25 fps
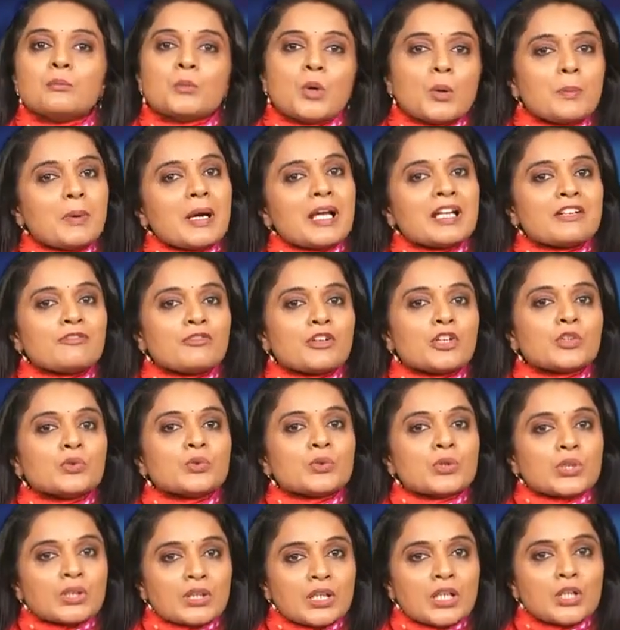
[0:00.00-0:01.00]
మొబైల్ ఫోన్
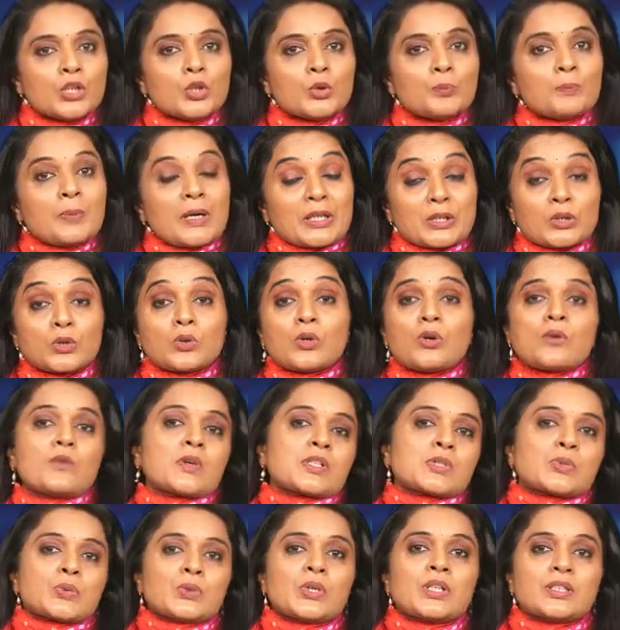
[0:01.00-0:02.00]
దొంగలను
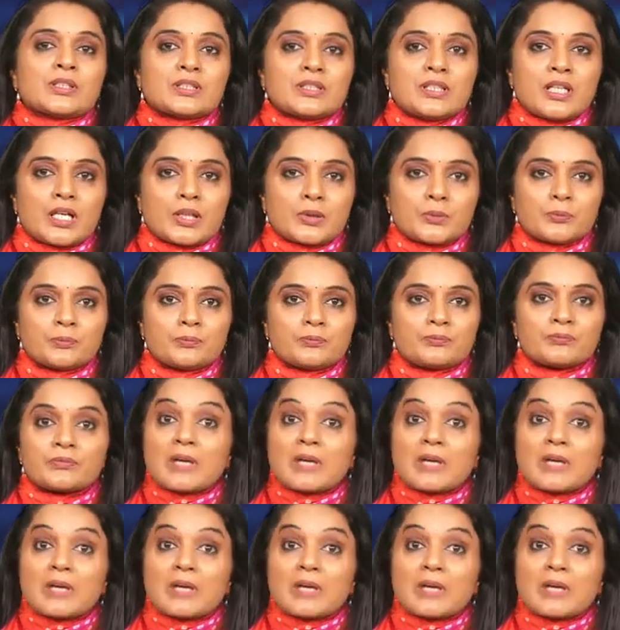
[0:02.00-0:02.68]
పట్టుకోవచ్చు అంటున్నారు